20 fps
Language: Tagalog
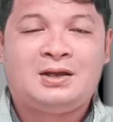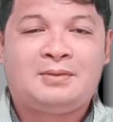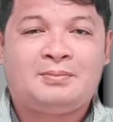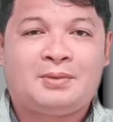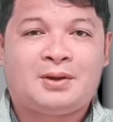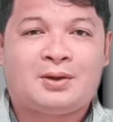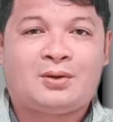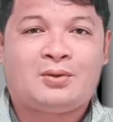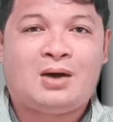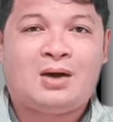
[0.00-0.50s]

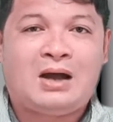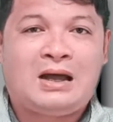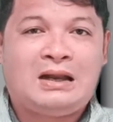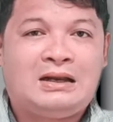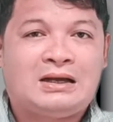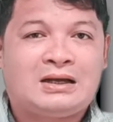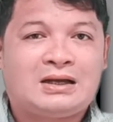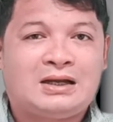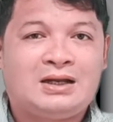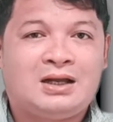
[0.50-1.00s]
pero
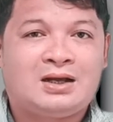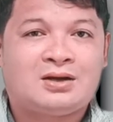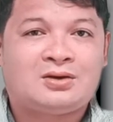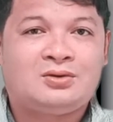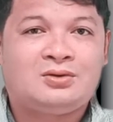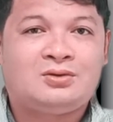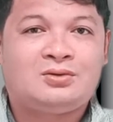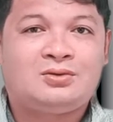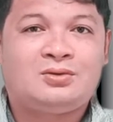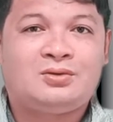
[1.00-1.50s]
alang ka
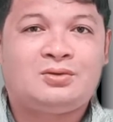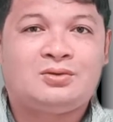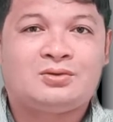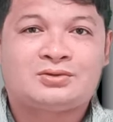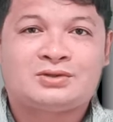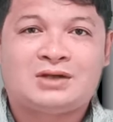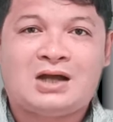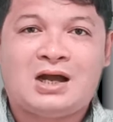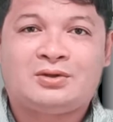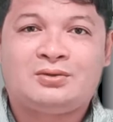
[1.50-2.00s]
nako ug
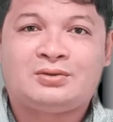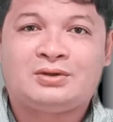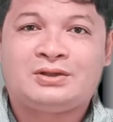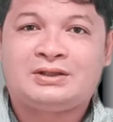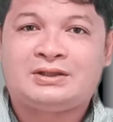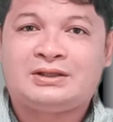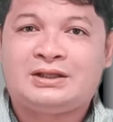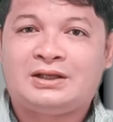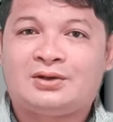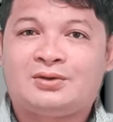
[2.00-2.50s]
sa akong
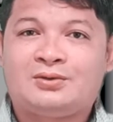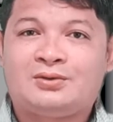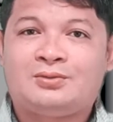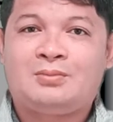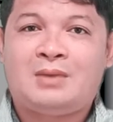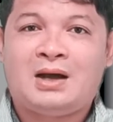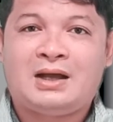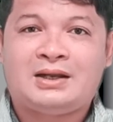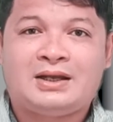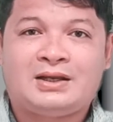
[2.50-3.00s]
intiro
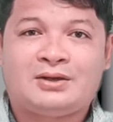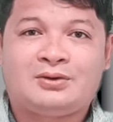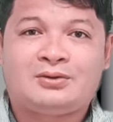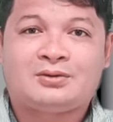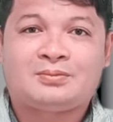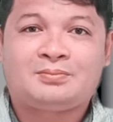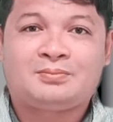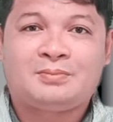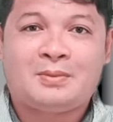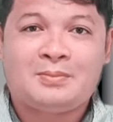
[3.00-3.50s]
banhay o
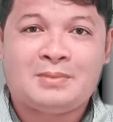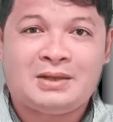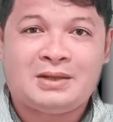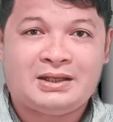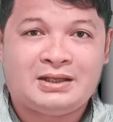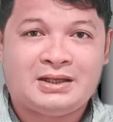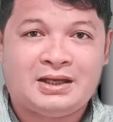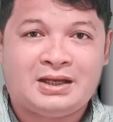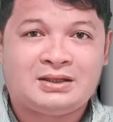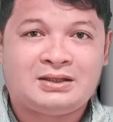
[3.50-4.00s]

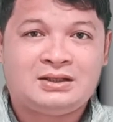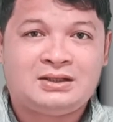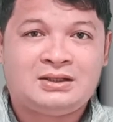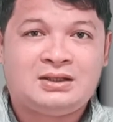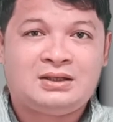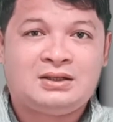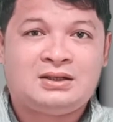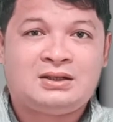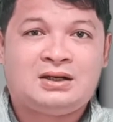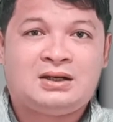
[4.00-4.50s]
pamilya,
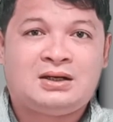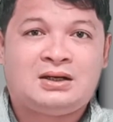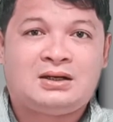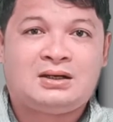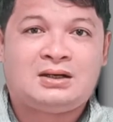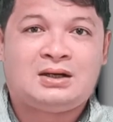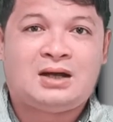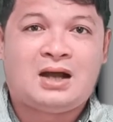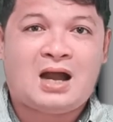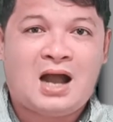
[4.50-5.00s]

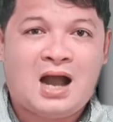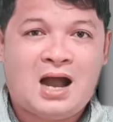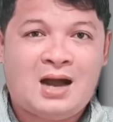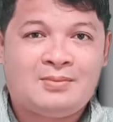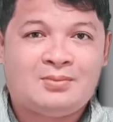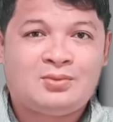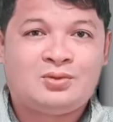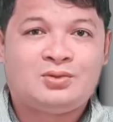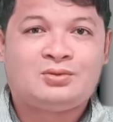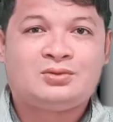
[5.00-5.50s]

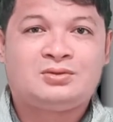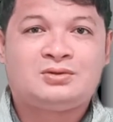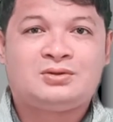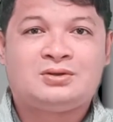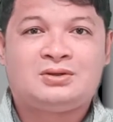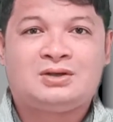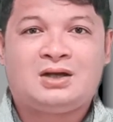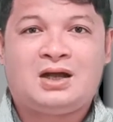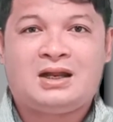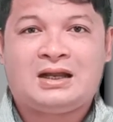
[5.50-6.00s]
among
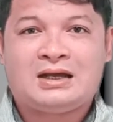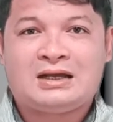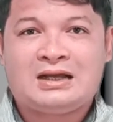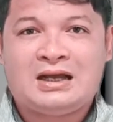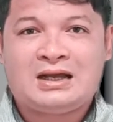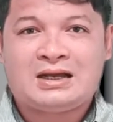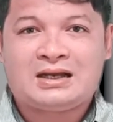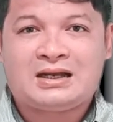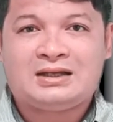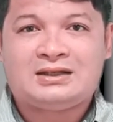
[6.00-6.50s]

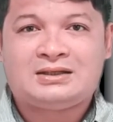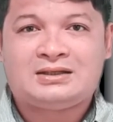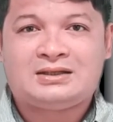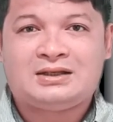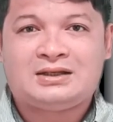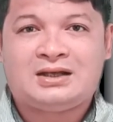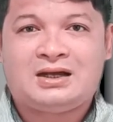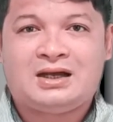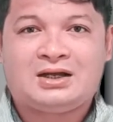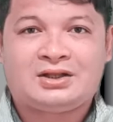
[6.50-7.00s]
alagaran
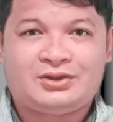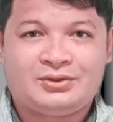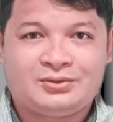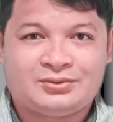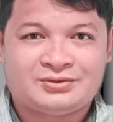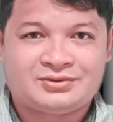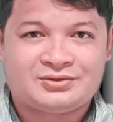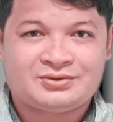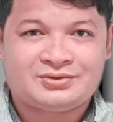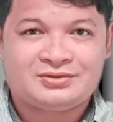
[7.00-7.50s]
ang
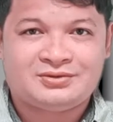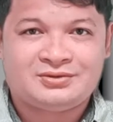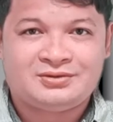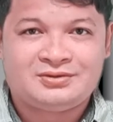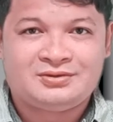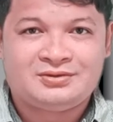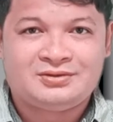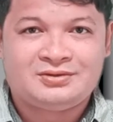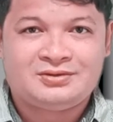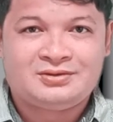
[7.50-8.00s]
Dios.
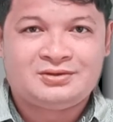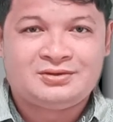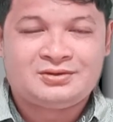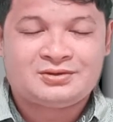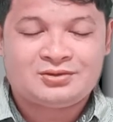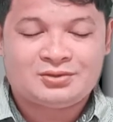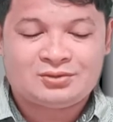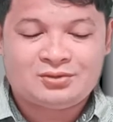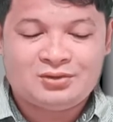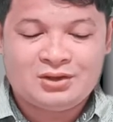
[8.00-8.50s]

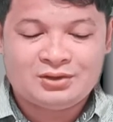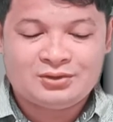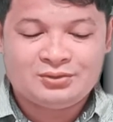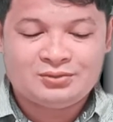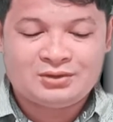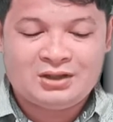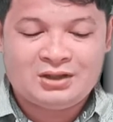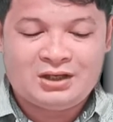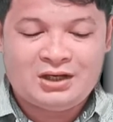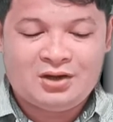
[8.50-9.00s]
So kung atong
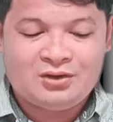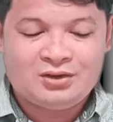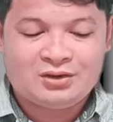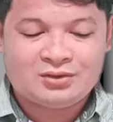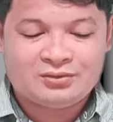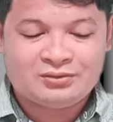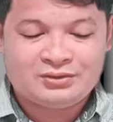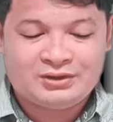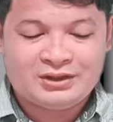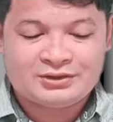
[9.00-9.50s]
tanaw ng
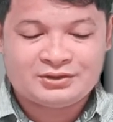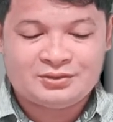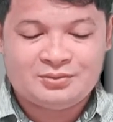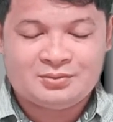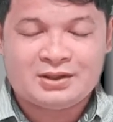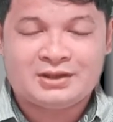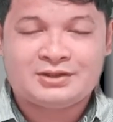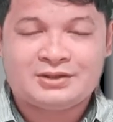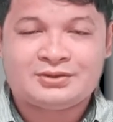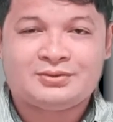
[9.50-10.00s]

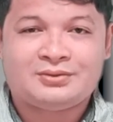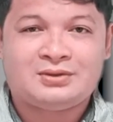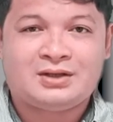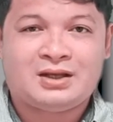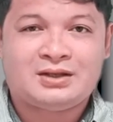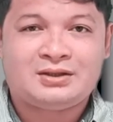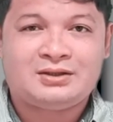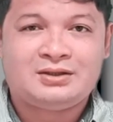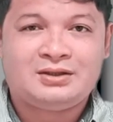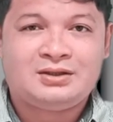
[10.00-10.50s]
kontekstong
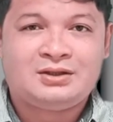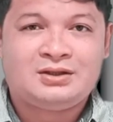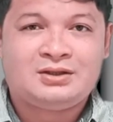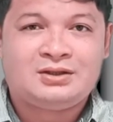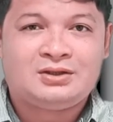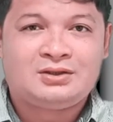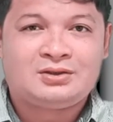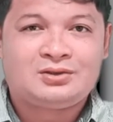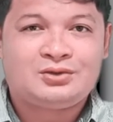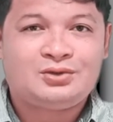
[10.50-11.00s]
kaiksunan,
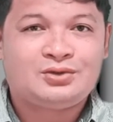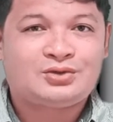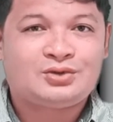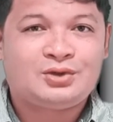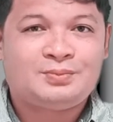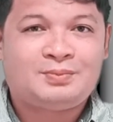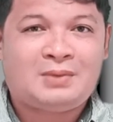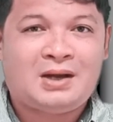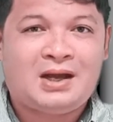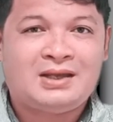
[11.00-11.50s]
gusto
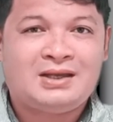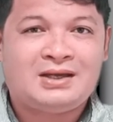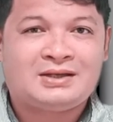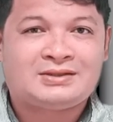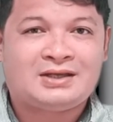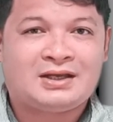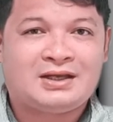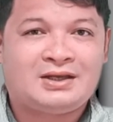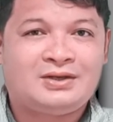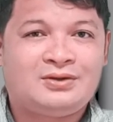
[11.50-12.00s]
ipahayag
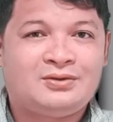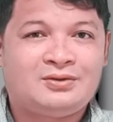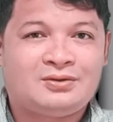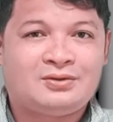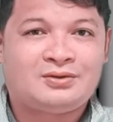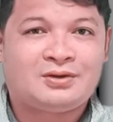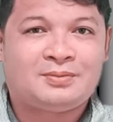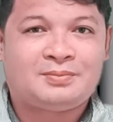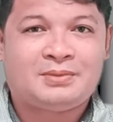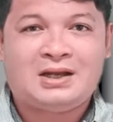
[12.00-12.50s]
sa
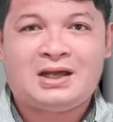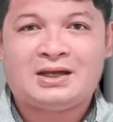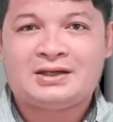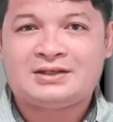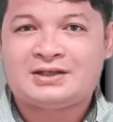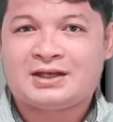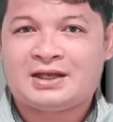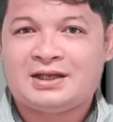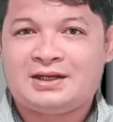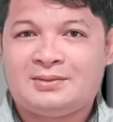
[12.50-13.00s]
Ginoo nga pinagi
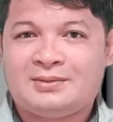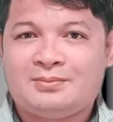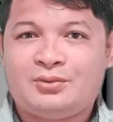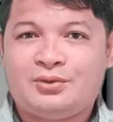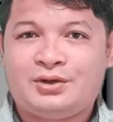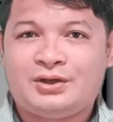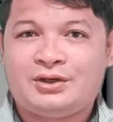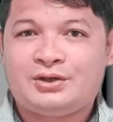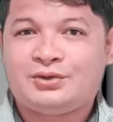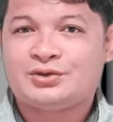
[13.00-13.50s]
sa
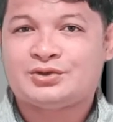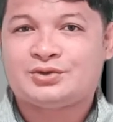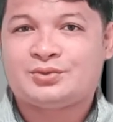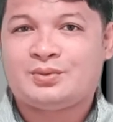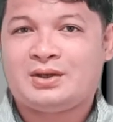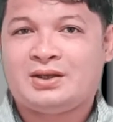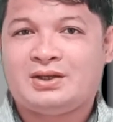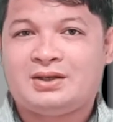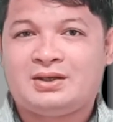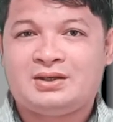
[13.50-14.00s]
kinabuhi ni
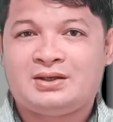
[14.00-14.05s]
Josue